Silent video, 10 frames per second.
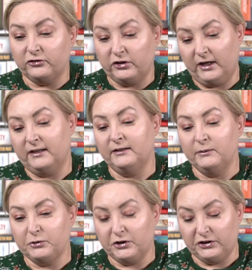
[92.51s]
czyli Anny
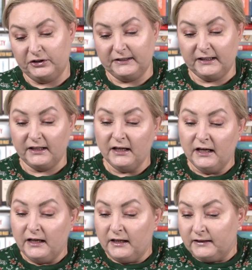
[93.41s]
Brzezińskiej,
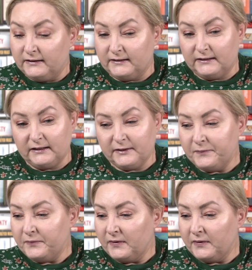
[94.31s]
z